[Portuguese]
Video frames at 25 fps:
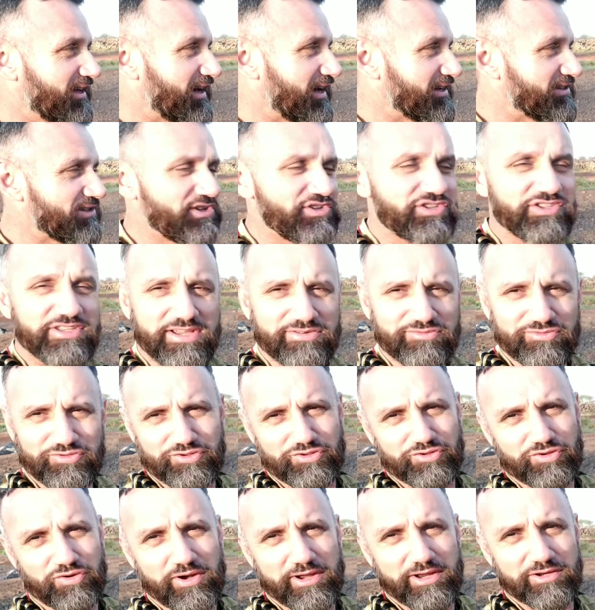A gente tem uns
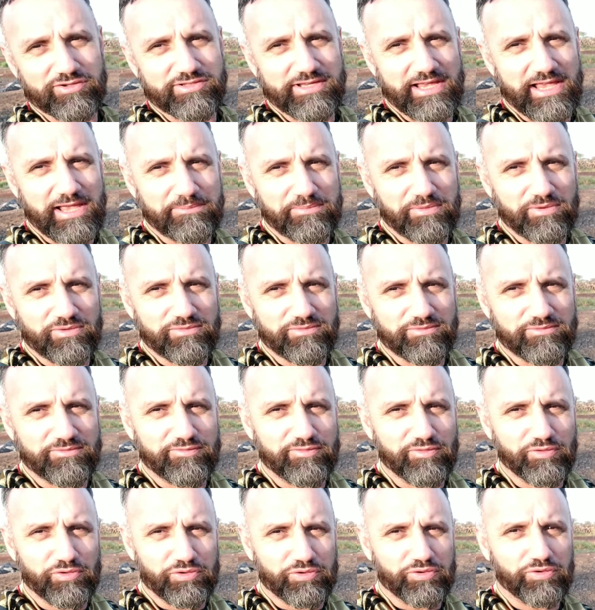sonhos aí para um
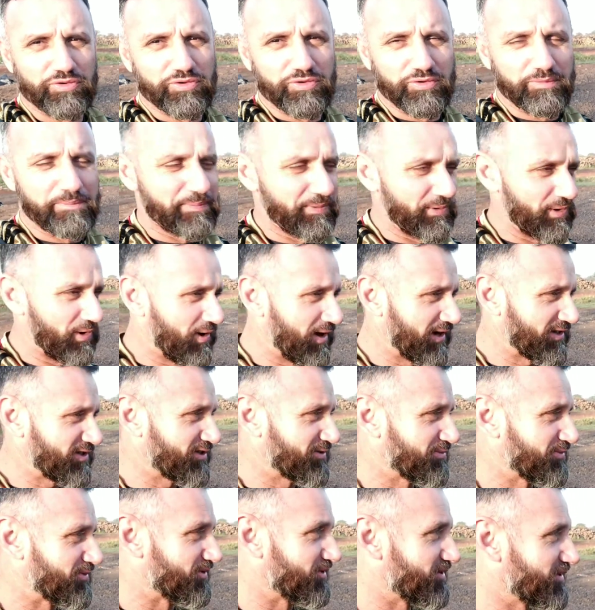futuro
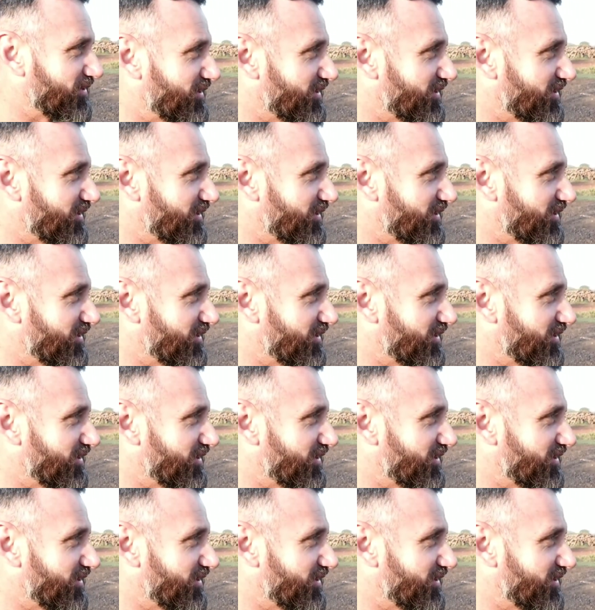próximo.